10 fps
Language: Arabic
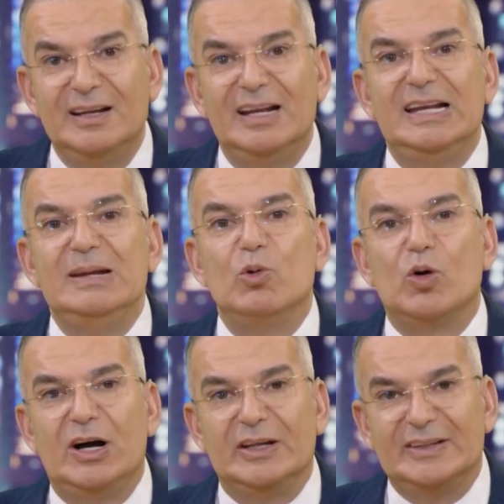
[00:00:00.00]

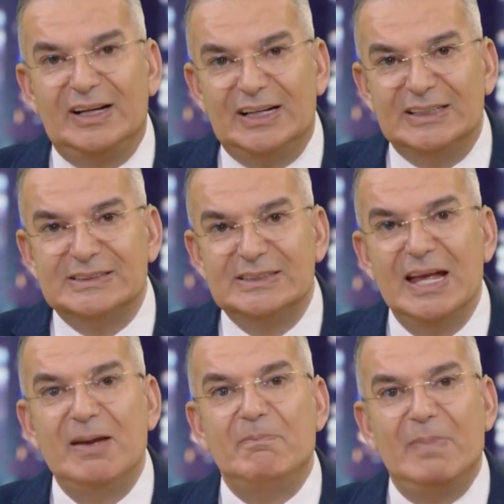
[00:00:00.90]
لمقاضاه
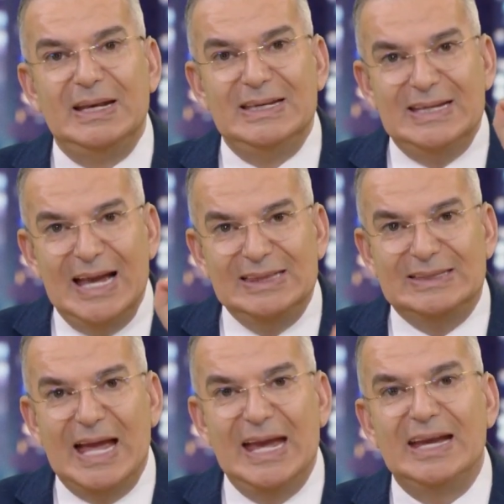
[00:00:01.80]
من
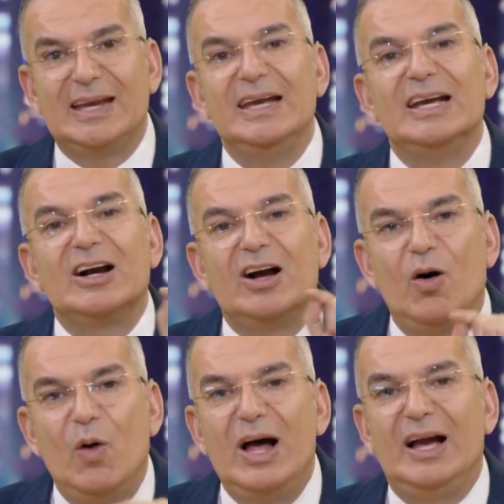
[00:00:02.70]
ينتهك
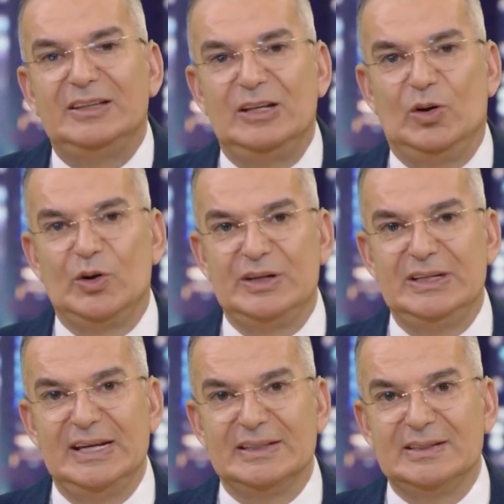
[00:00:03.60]
قواعد
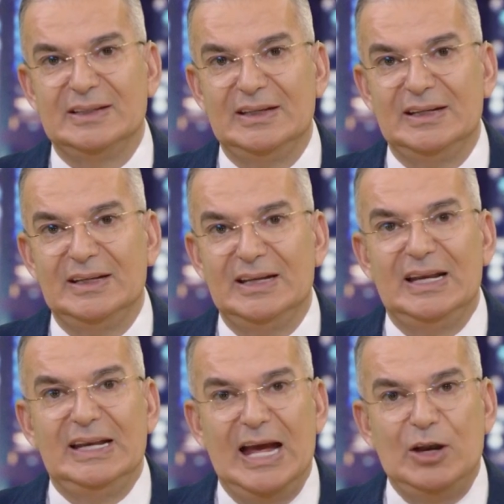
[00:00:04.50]
الحريات.
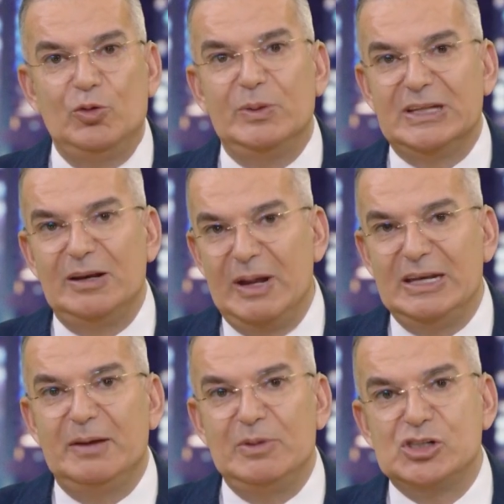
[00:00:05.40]
لانه مثل
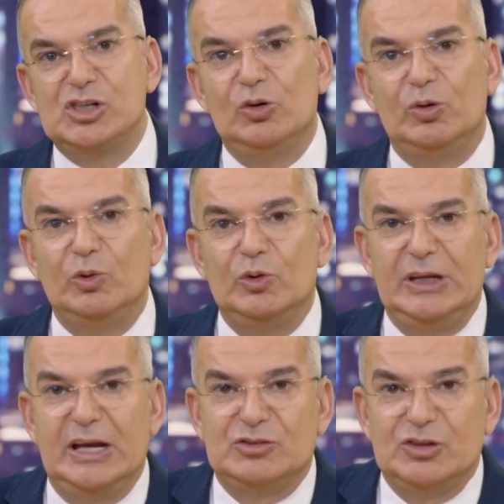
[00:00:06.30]
منا ماشي الامور
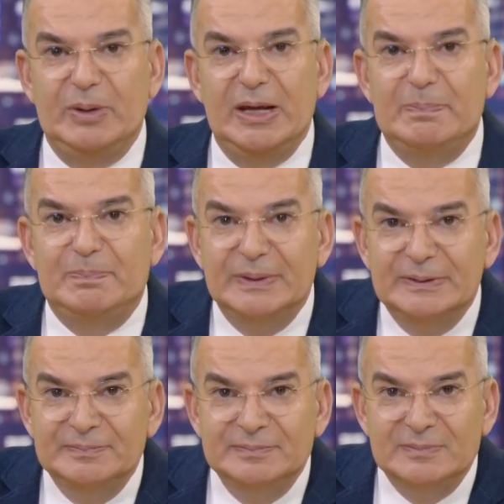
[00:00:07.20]
يا شباب
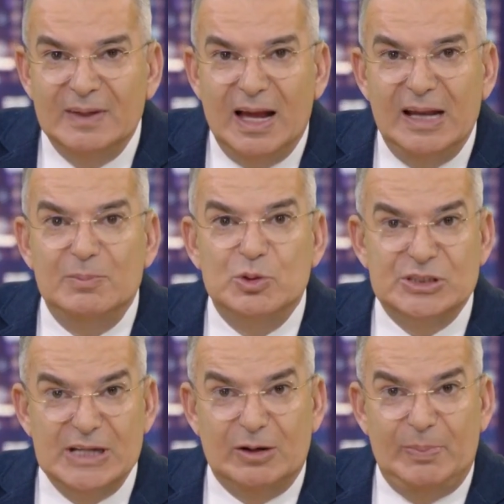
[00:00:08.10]

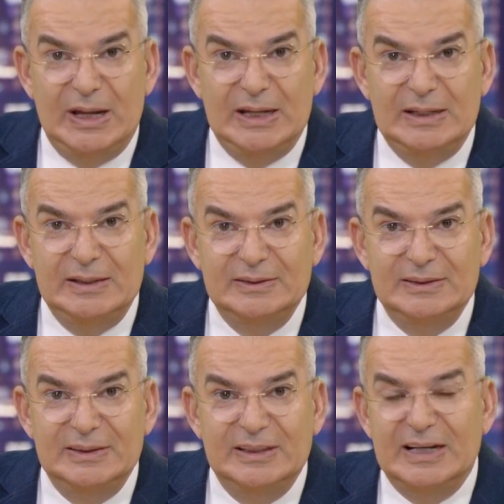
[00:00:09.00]
المستقبل
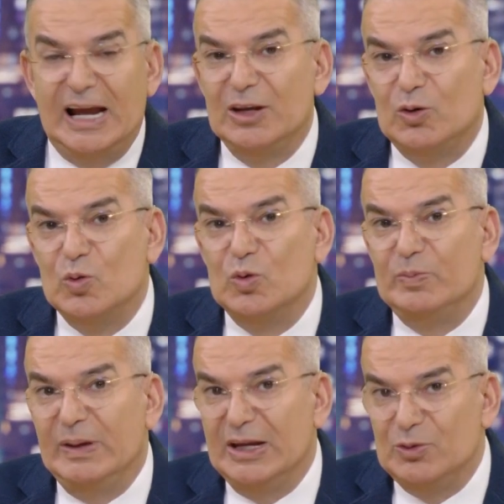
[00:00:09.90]
رح يكون
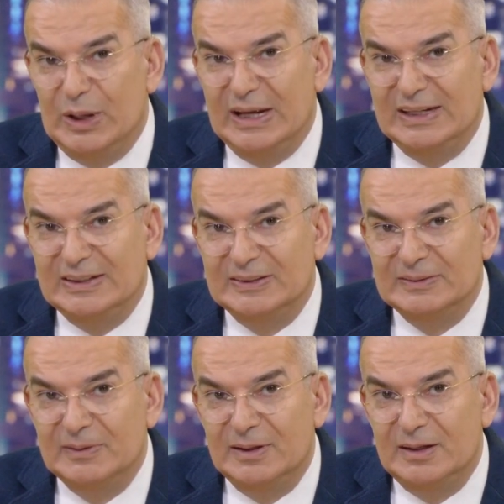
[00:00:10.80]
بعنوان
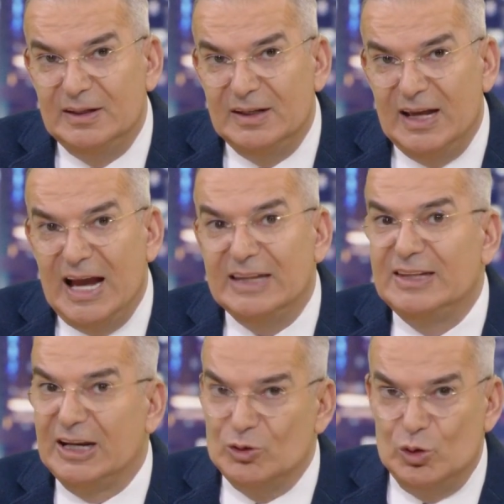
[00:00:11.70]

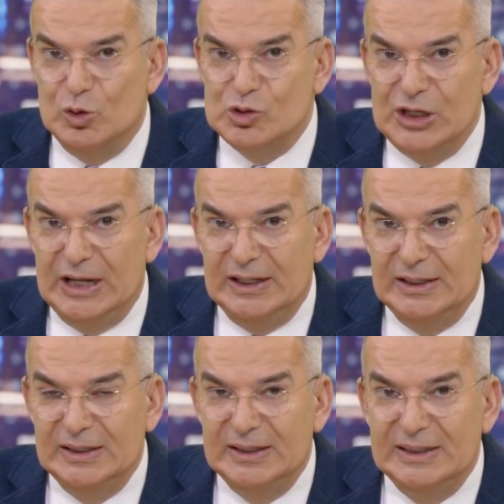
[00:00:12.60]
التكنولوجيا
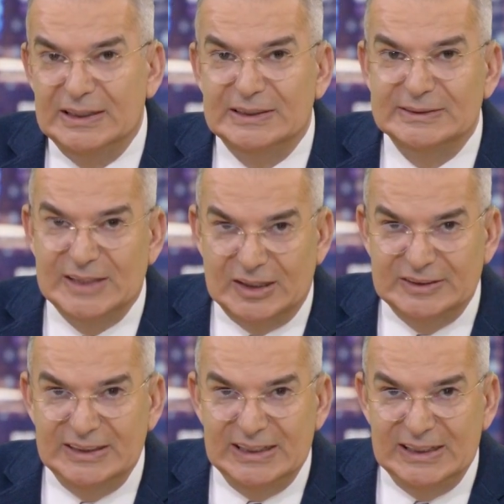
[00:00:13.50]

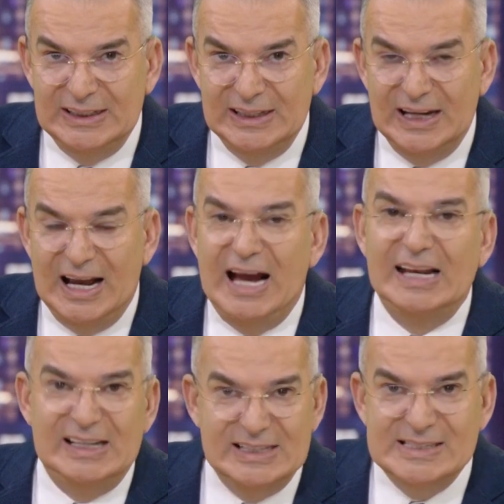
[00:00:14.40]
تقضي
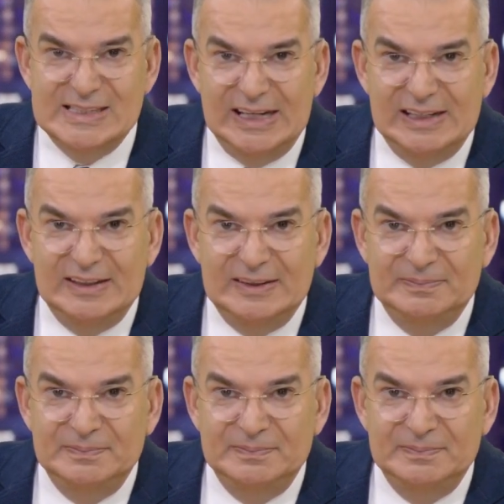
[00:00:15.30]
على الانسان